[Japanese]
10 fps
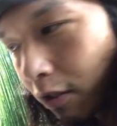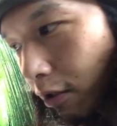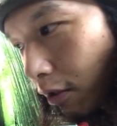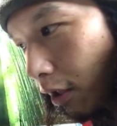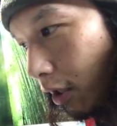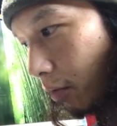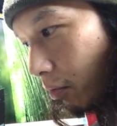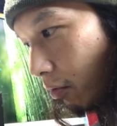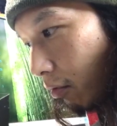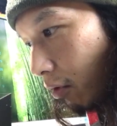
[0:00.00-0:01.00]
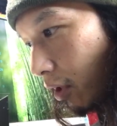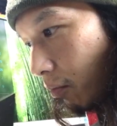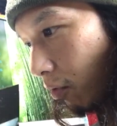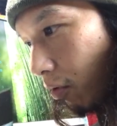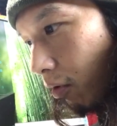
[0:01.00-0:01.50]
でデリボーイ
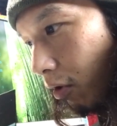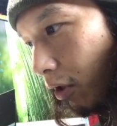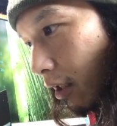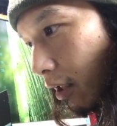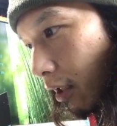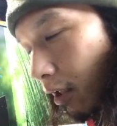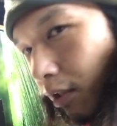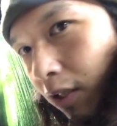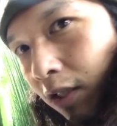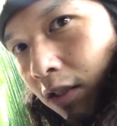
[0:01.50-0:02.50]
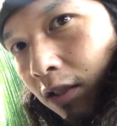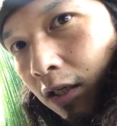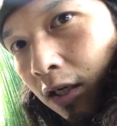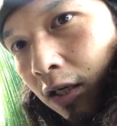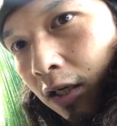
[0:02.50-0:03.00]
も、なん
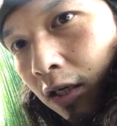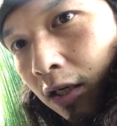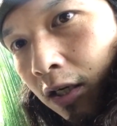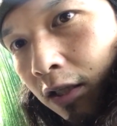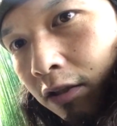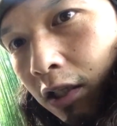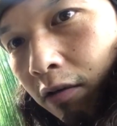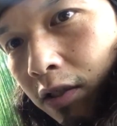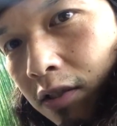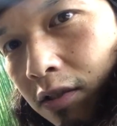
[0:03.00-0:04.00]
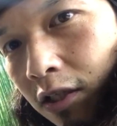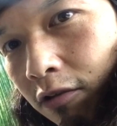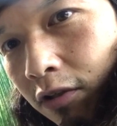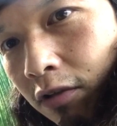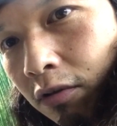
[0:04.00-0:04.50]
か買ったはいいんですけ
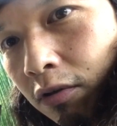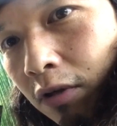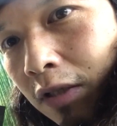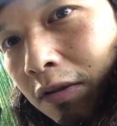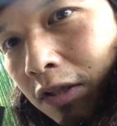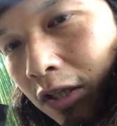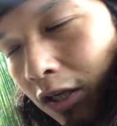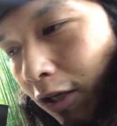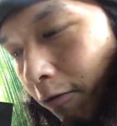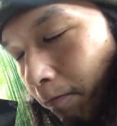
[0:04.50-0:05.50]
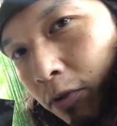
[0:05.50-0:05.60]
どいろいろあって、